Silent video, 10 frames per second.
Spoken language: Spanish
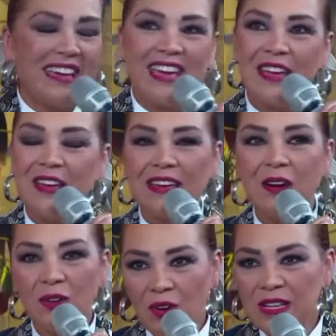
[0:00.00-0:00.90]
un
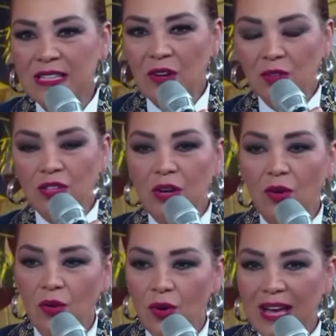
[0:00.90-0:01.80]
espectáculo de
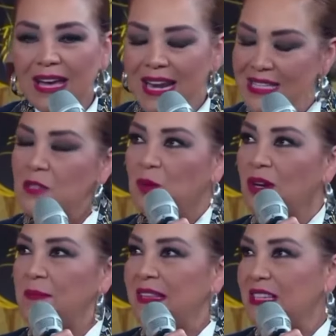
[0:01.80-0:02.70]
variedades. Ella tenía
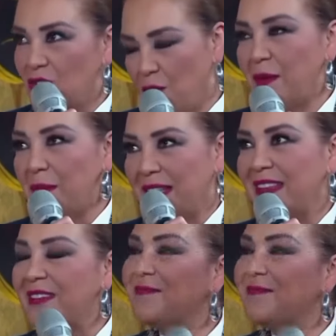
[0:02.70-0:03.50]
14 años y se